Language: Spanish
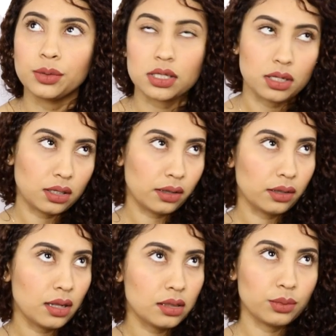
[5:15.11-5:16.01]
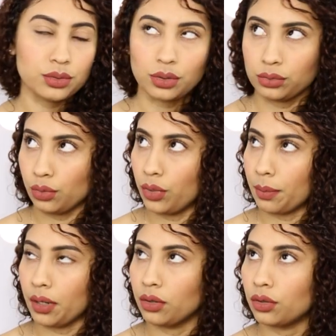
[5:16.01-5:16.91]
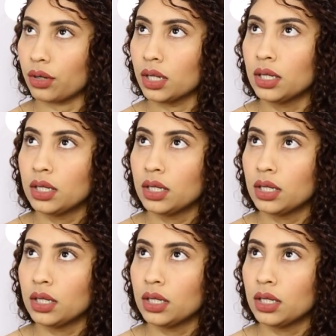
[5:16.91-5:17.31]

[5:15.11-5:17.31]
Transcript: voy a salir adelante, voy a buscar otro lugar mejor.